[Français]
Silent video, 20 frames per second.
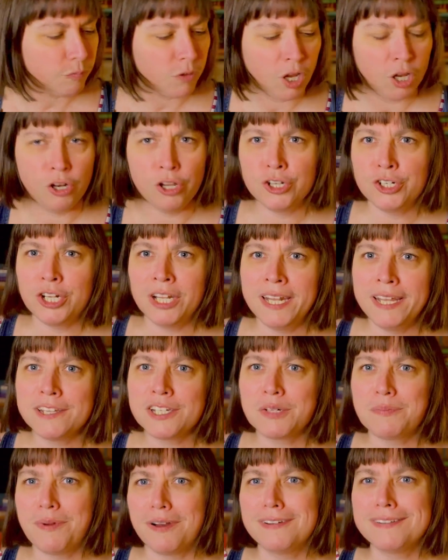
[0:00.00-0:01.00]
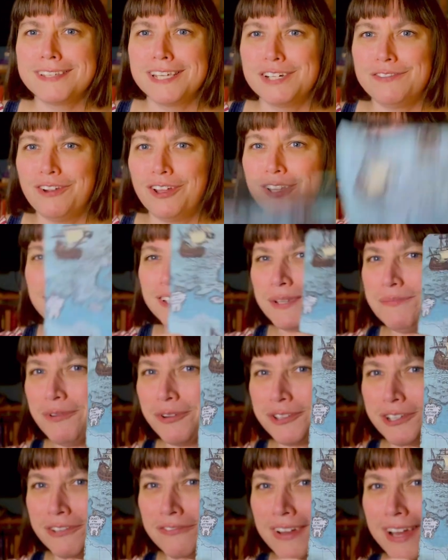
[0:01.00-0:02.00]
le jeunesse, je pense, et je vais utiliser pour
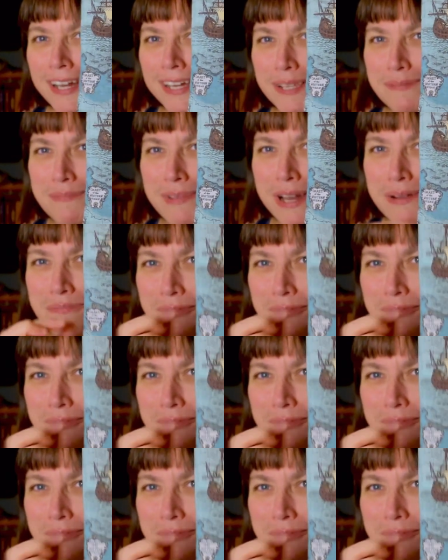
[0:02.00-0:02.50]
se faire les belles